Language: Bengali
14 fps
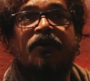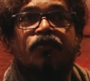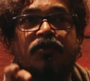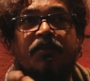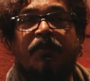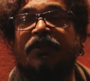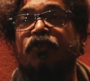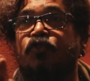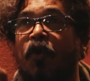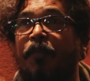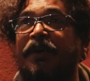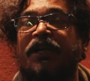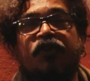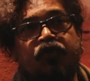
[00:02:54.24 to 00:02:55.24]
শুধুমাত্র
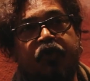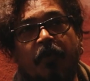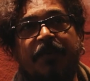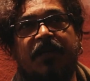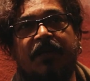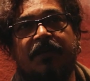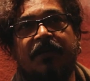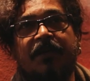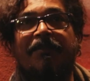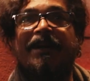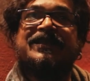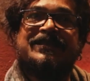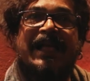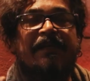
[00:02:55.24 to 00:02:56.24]
ছবিটা ছবি
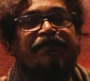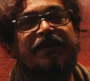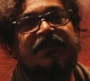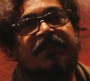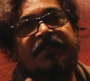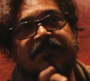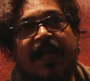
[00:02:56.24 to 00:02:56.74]
বা স্কাল্পচারটা